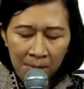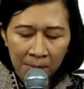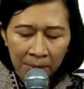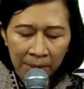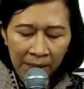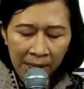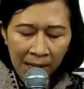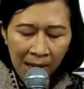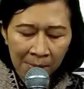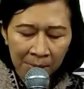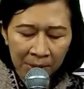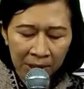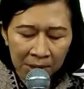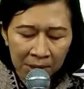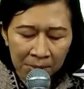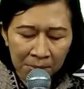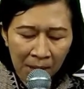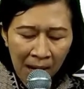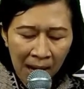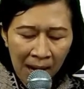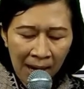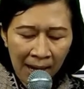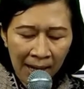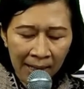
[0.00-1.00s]
Beri kami
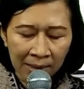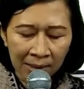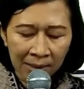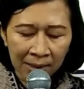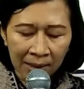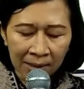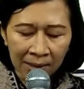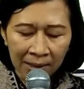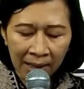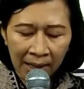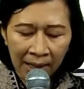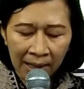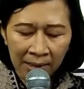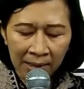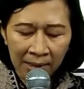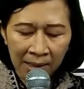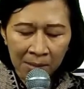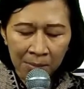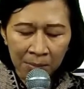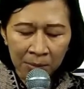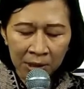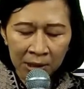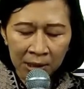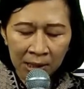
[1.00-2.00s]
semangat dan tekad
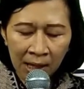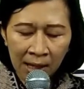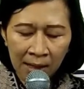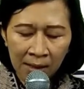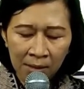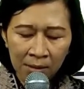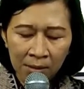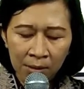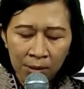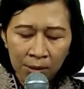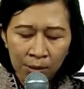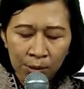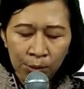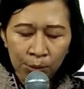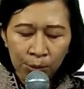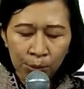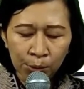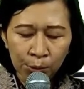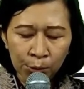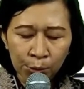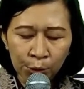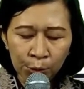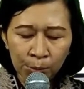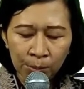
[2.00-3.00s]
yang besar
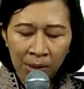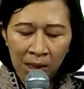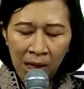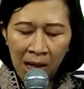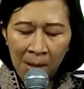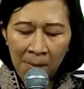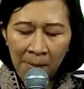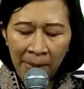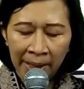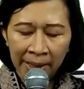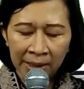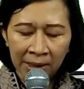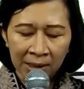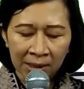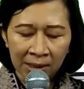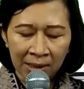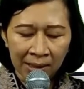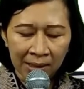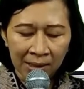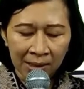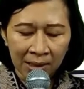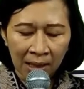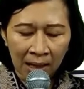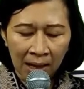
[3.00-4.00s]
untuk menggapai
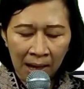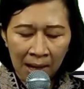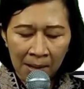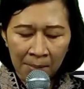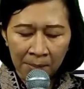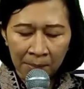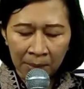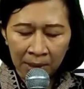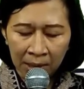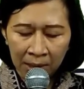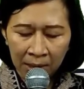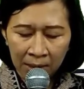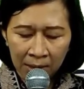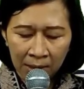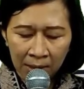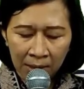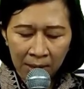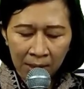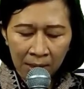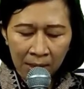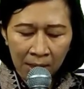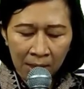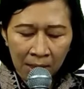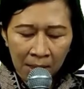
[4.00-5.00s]
cita-cita kami.
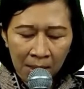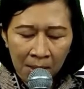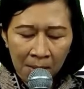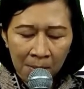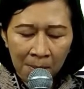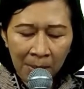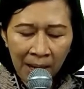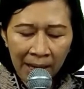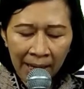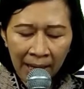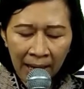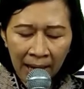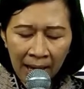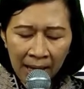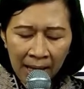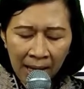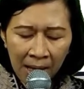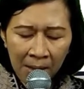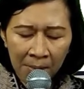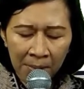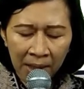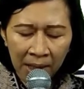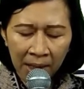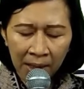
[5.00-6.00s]
Pakailah
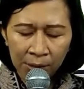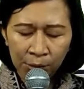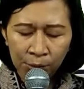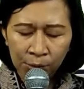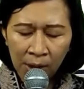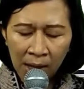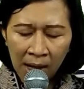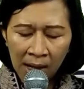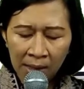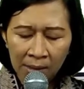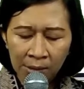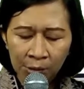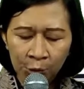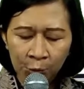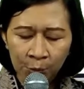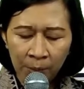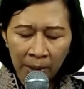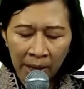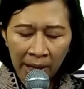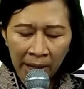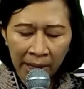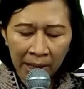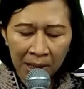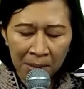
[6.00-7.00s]
kami ya Tuhan
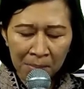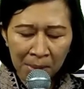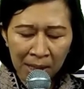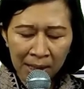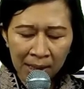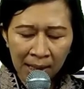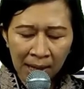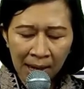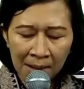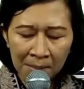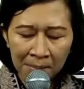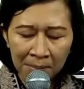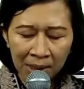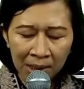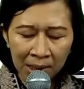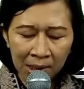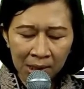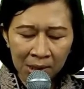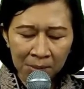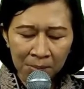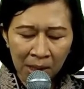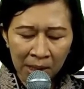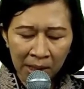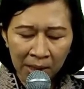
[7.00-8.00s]
supaya iman kami
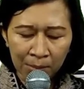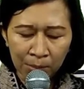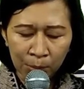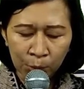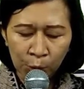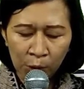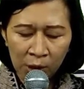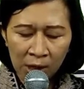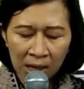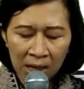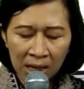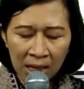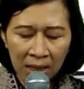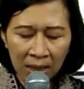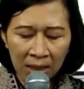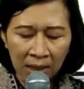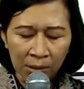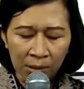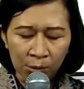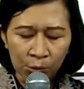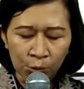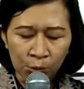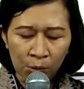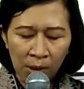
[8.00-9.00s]
semakin murni
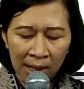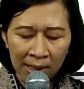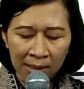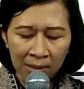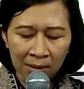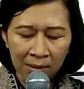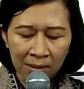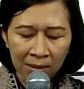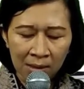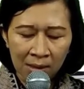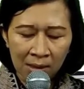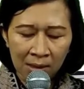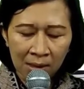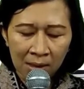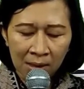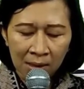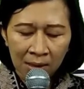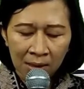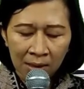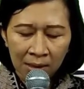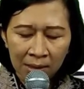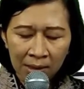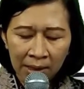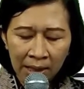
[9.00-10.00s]
dan kuat,
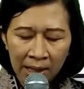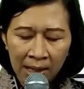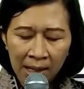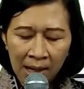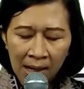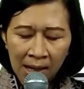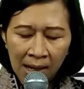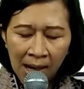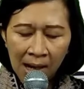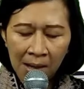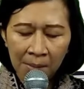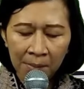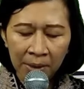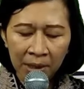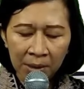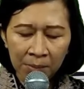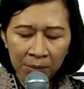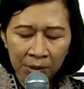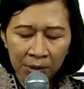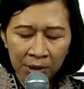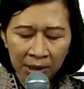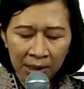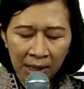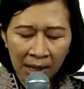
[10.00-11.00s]
sehingga kami
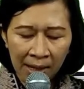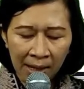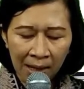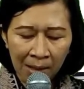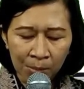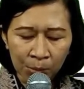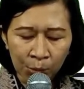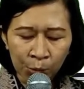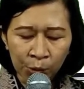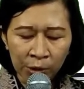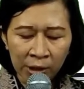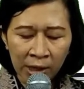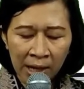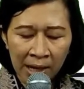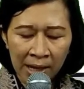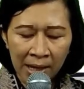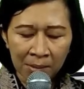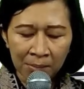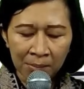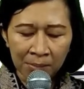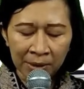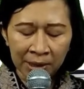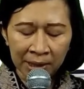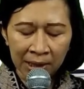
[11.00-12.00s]
menjadi anak muda
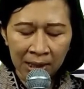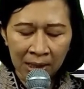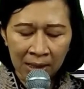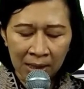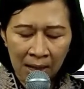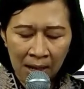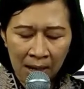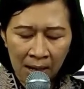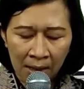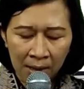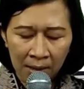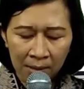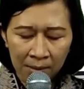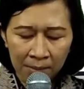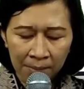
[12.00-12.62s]
yang bersinar.